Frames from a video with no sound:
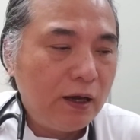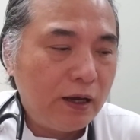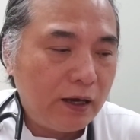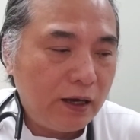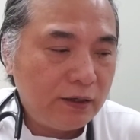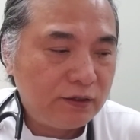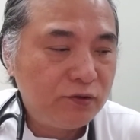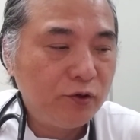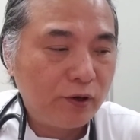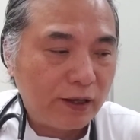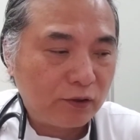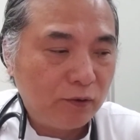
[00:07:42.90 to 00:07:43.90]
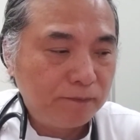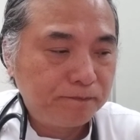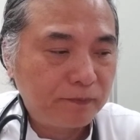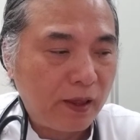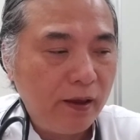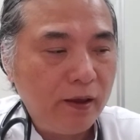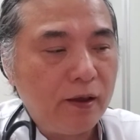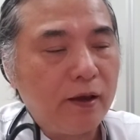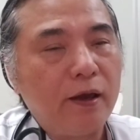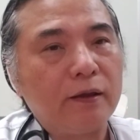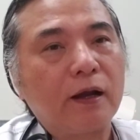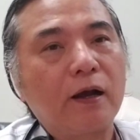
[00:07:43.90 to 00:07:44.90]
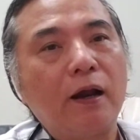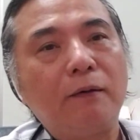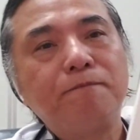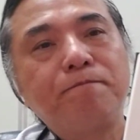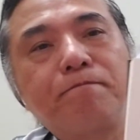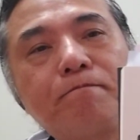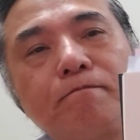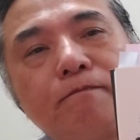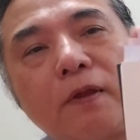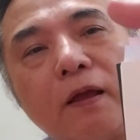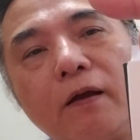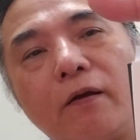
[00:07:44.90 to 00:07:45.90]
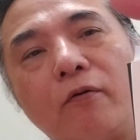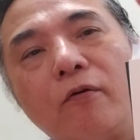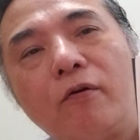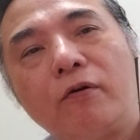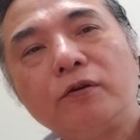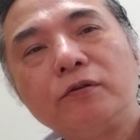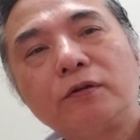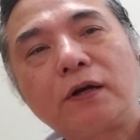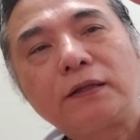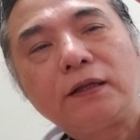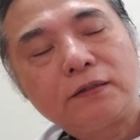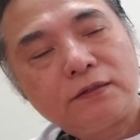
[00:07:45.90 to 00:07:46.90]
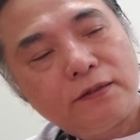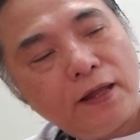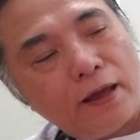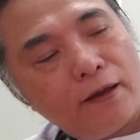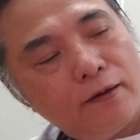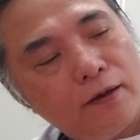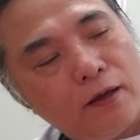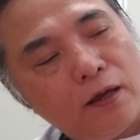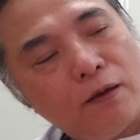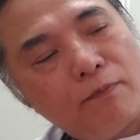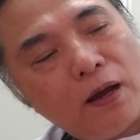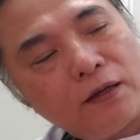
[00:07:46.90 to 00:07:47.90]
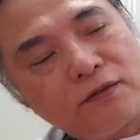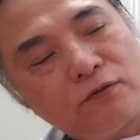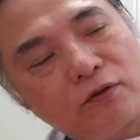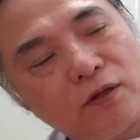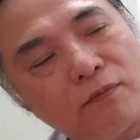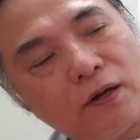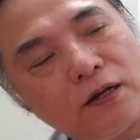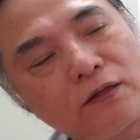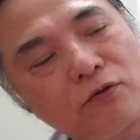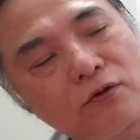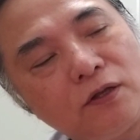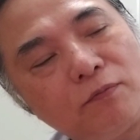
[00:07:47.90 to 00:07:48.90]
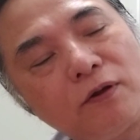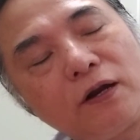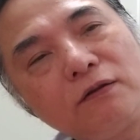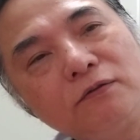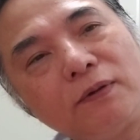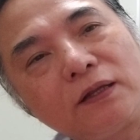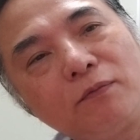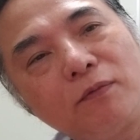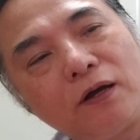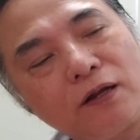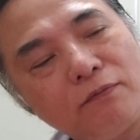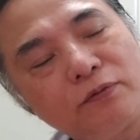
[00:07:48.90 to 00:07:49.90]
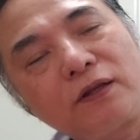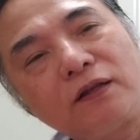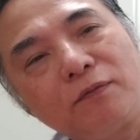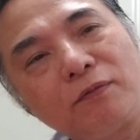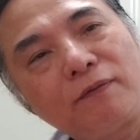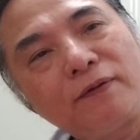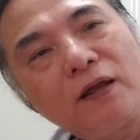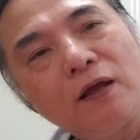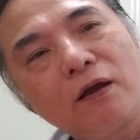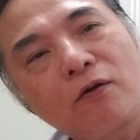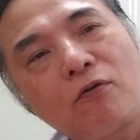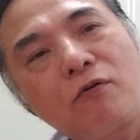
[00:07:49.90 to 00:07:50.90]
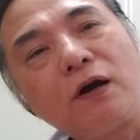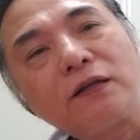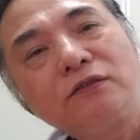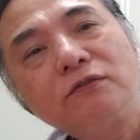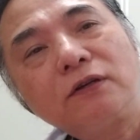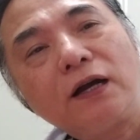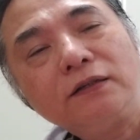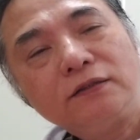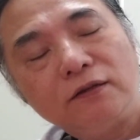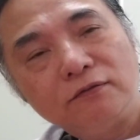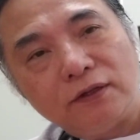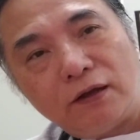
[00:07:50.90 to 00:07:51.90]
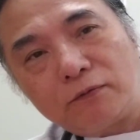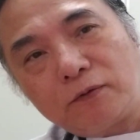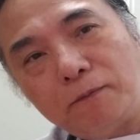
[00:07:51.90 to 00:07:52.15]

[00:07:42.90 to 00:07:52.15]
えー、必要やと、ねえだからこういう形で、まあ、人でもあり鳥でもあり馬でもあり豚でもありここが循環してるんだよ